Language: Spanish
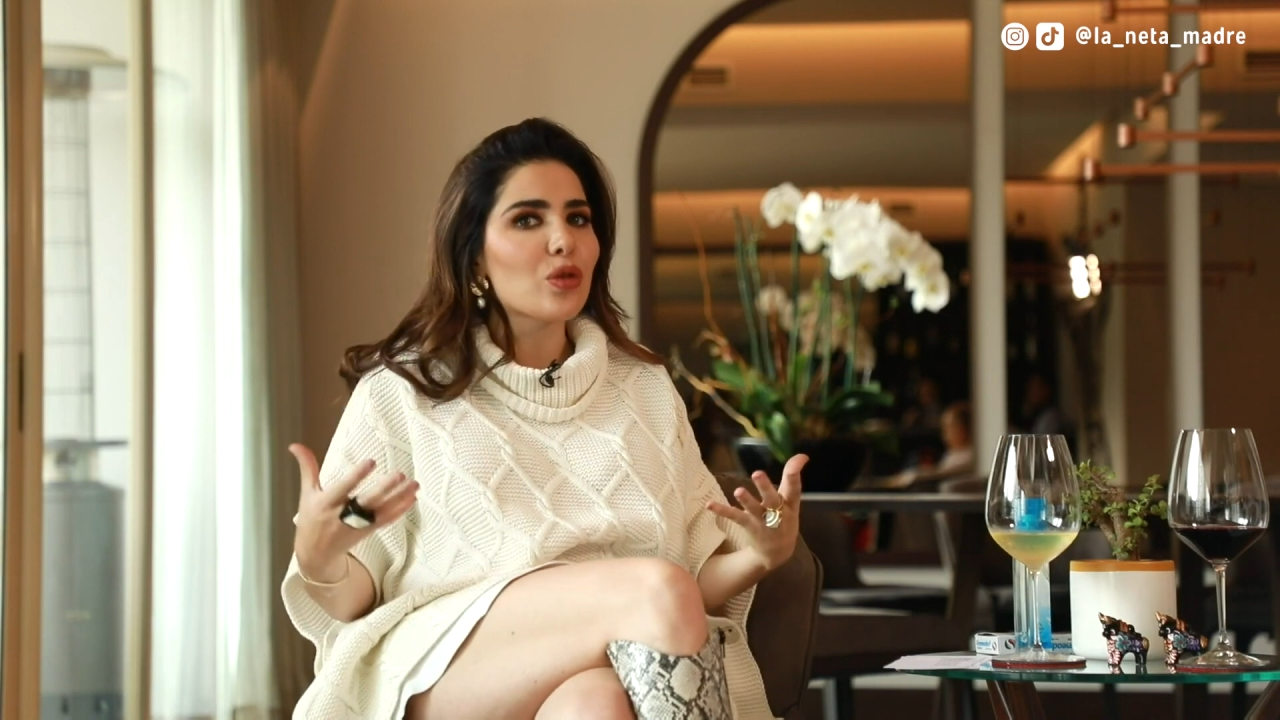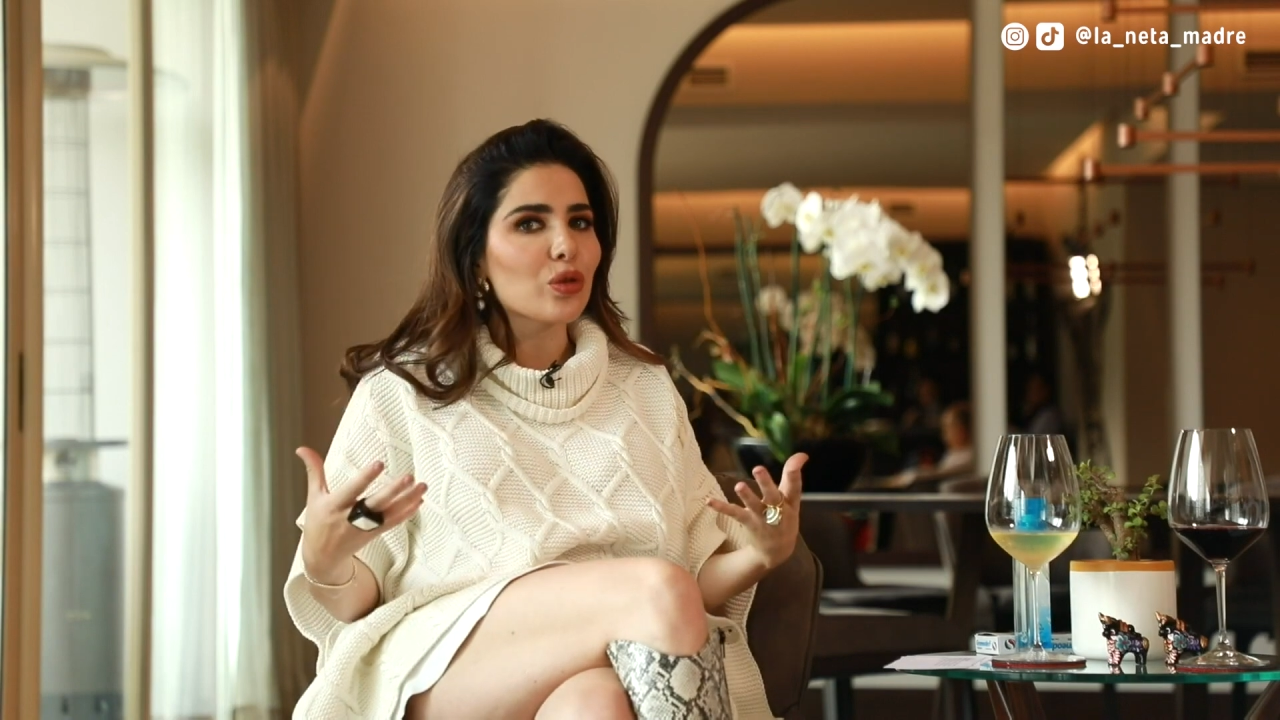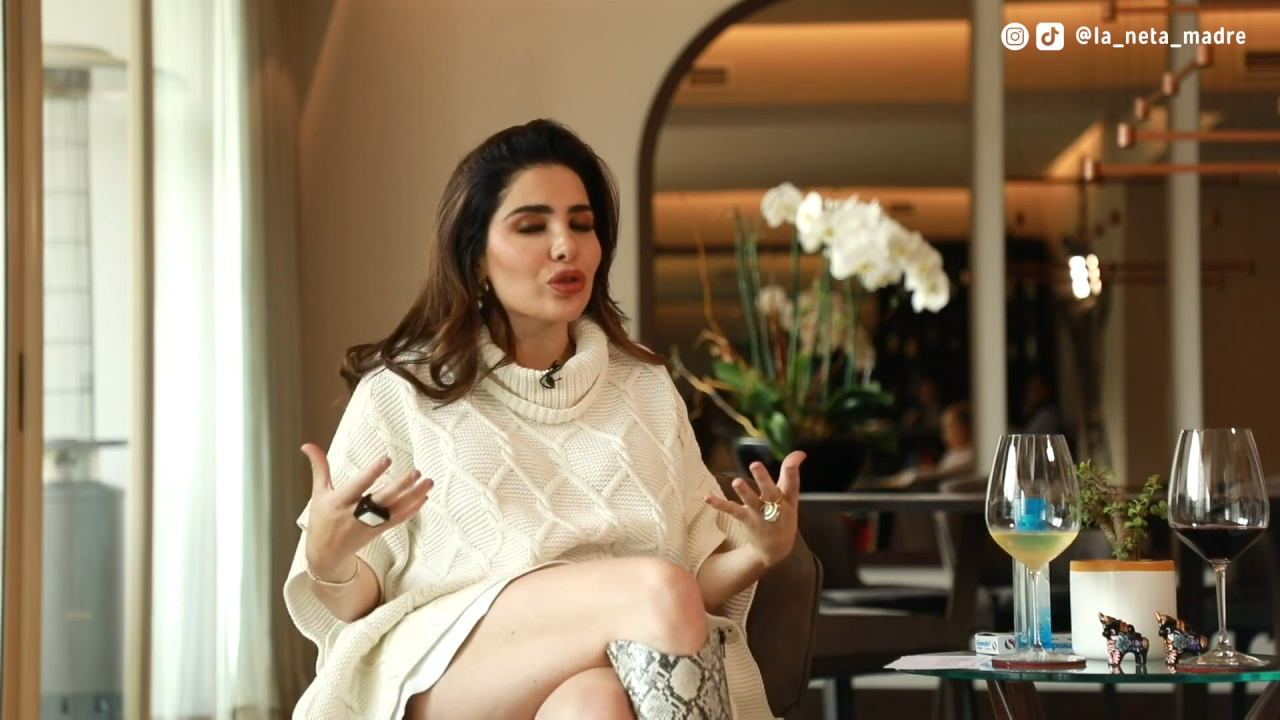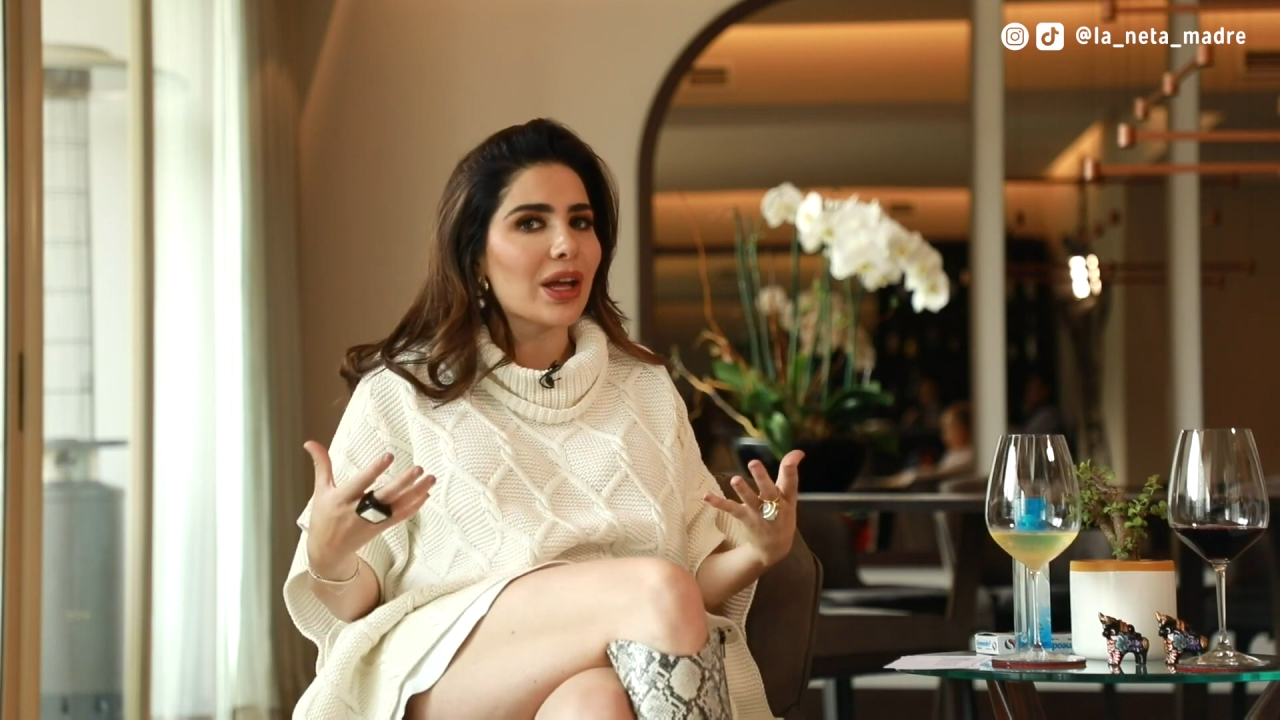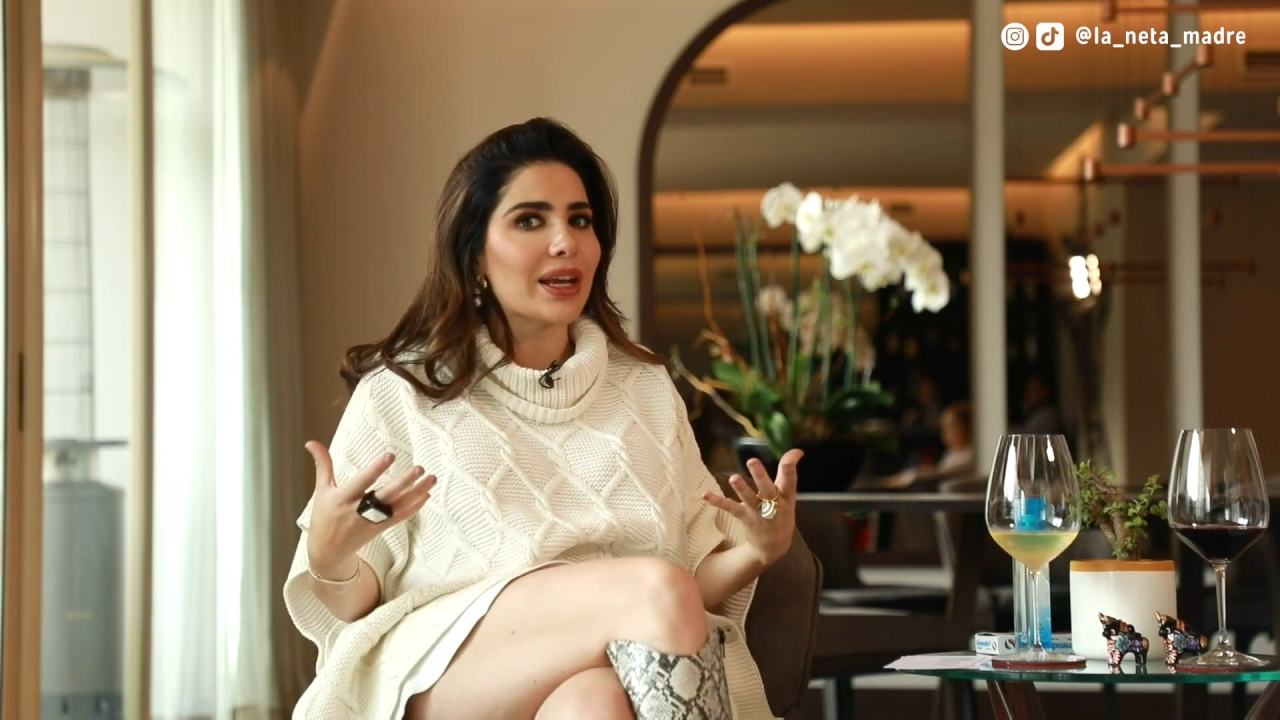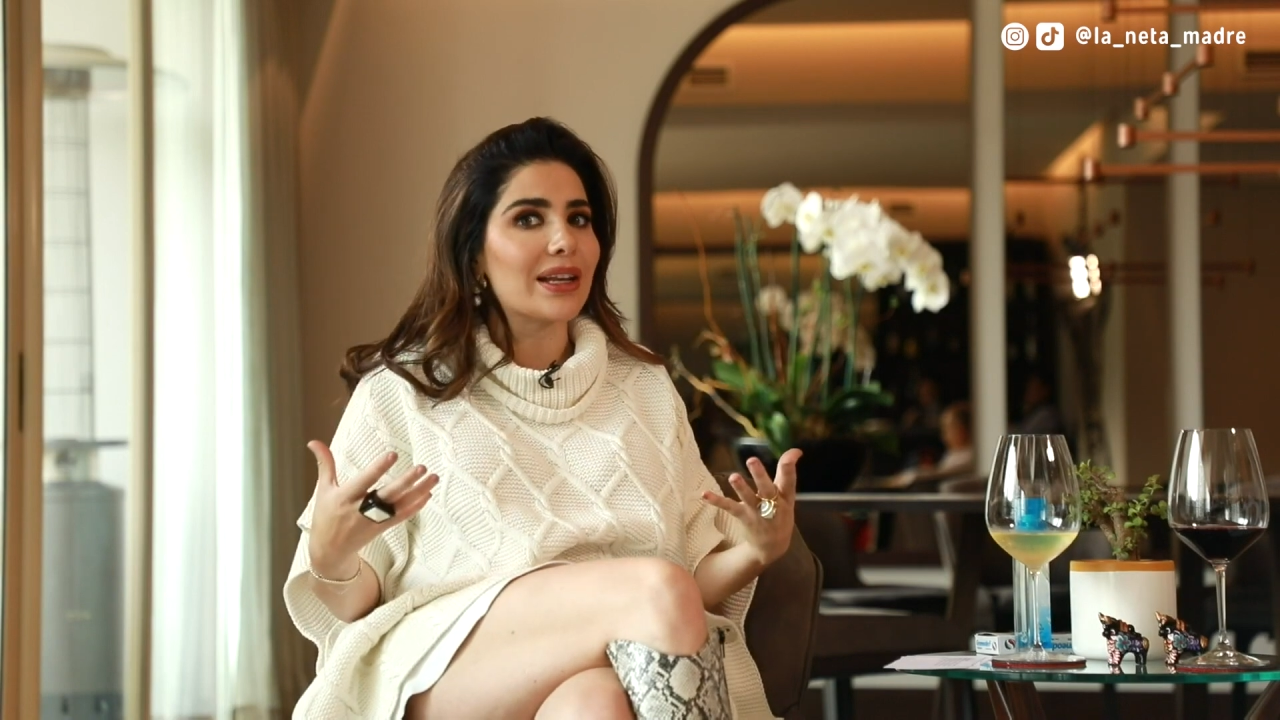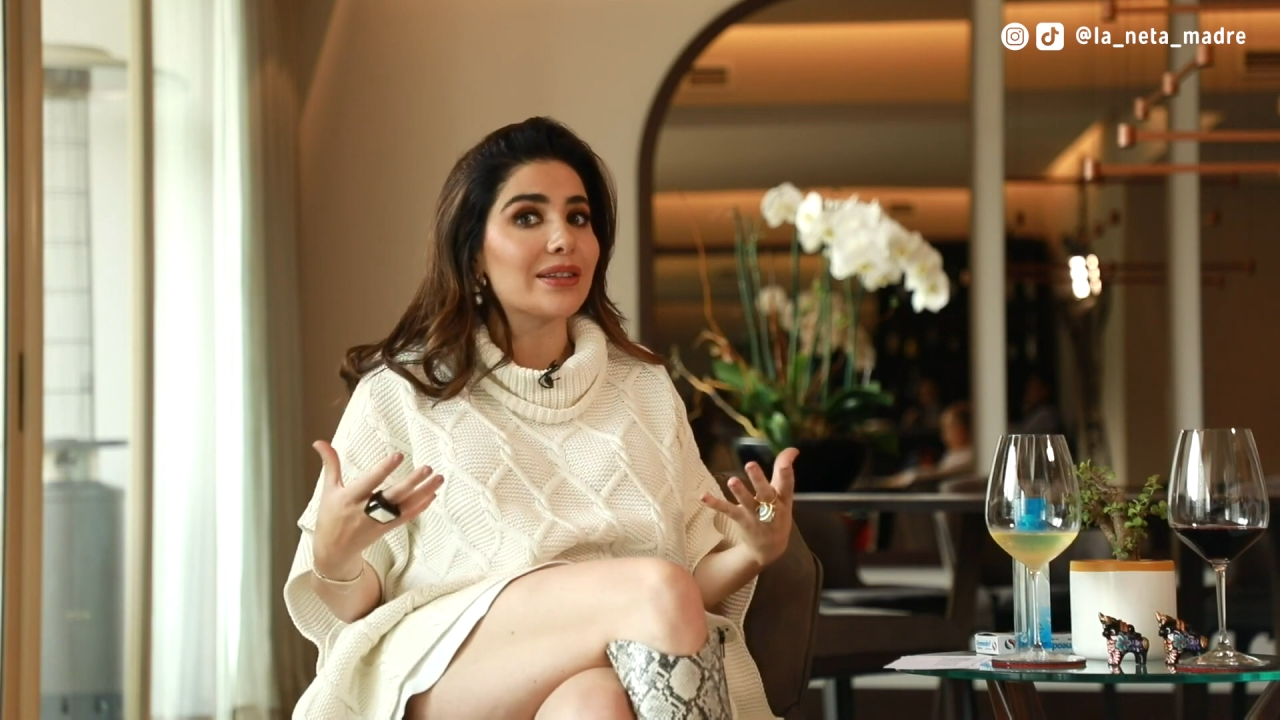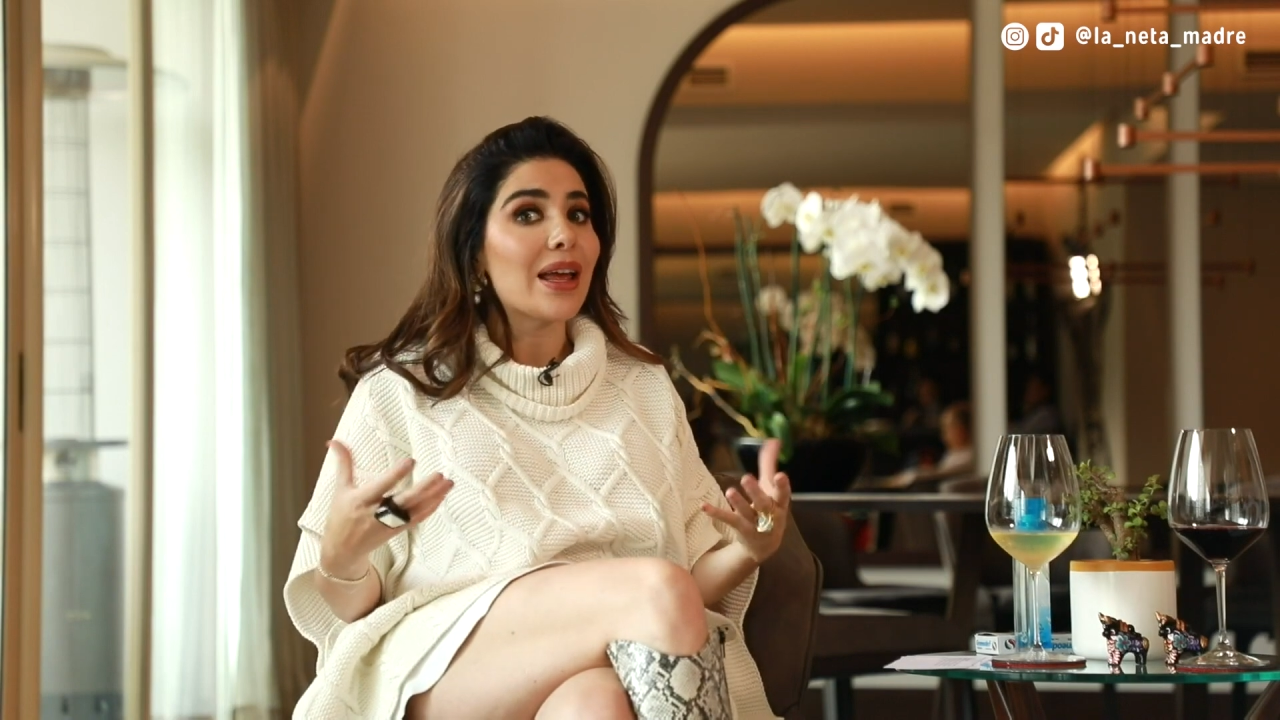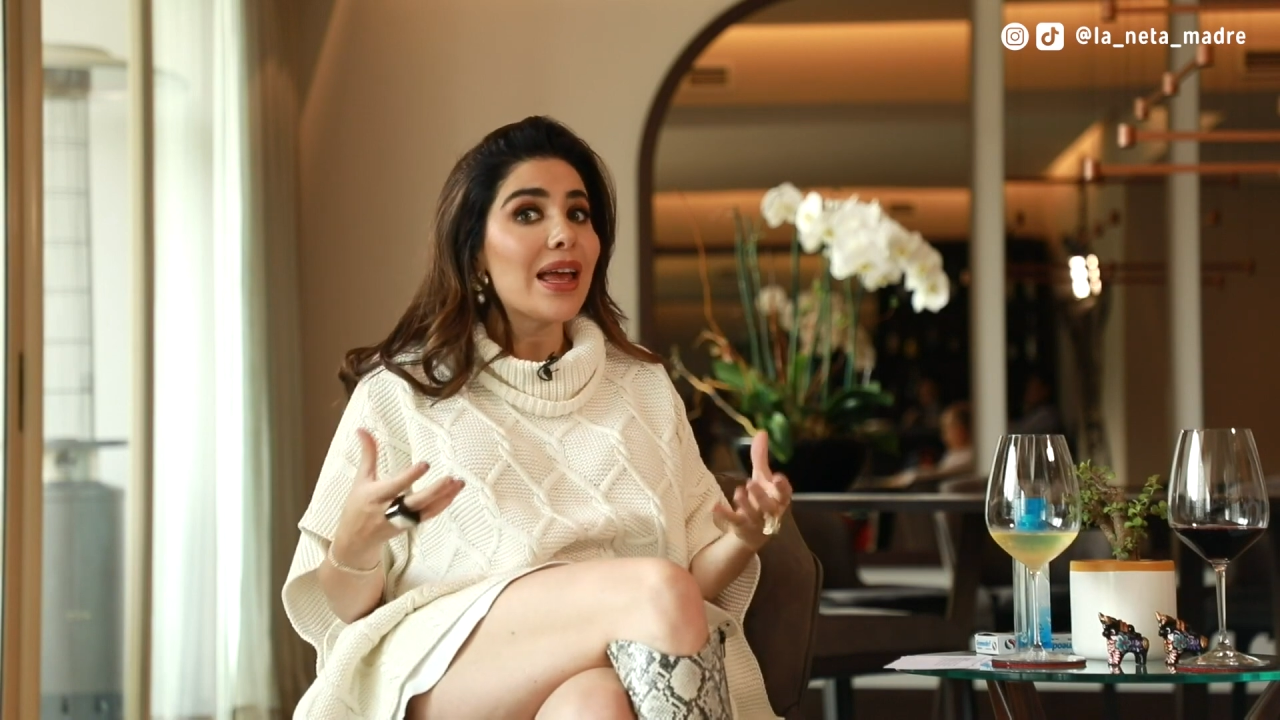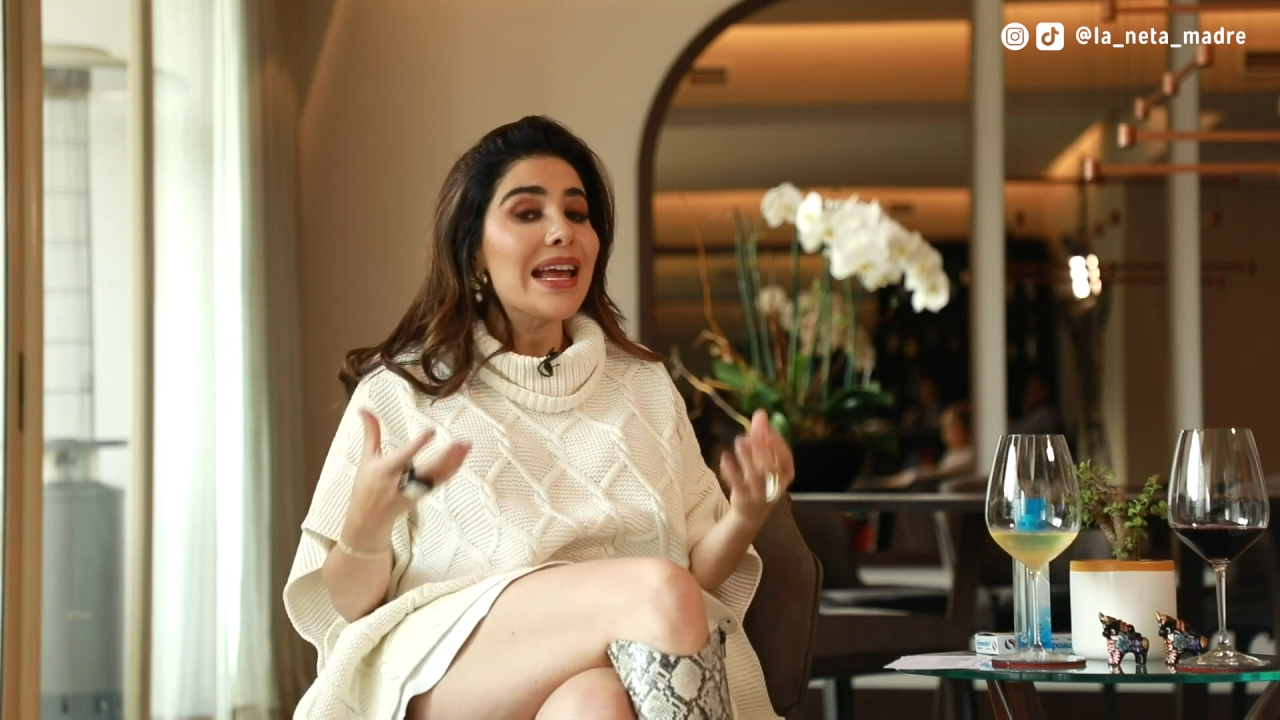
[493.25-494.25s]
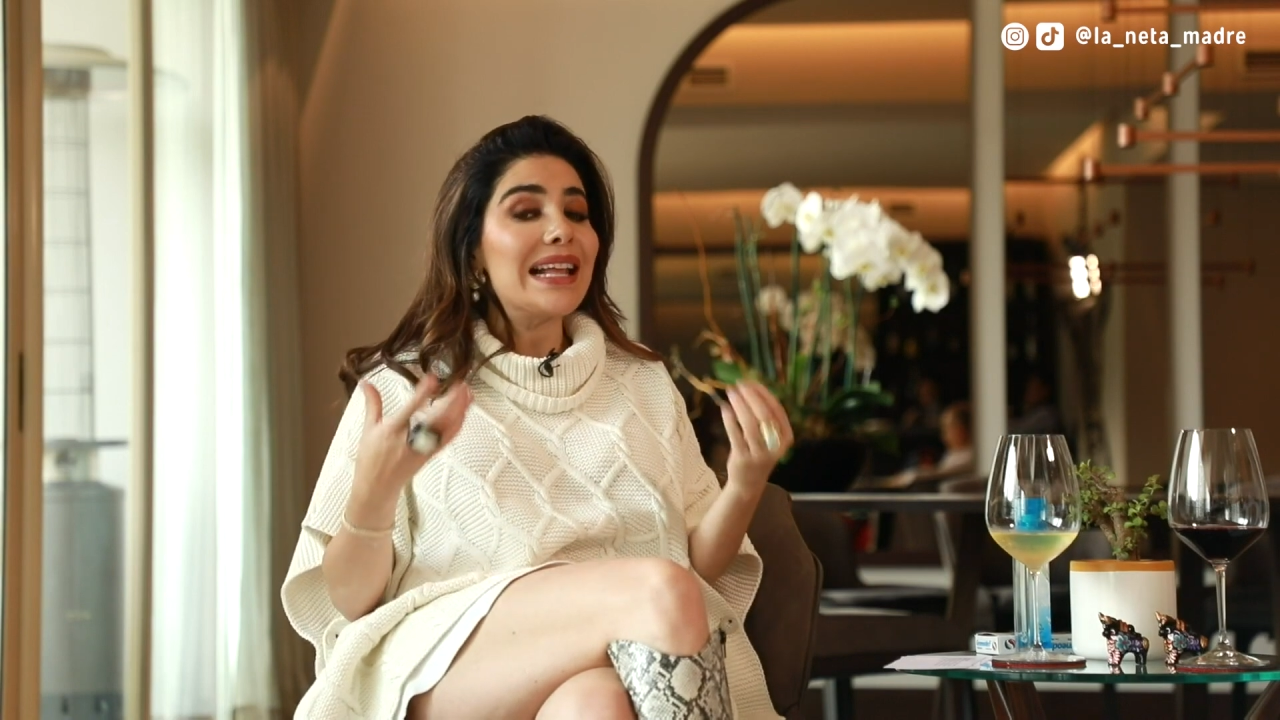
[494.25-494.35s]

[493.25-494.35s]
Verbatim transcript: con los ángeles.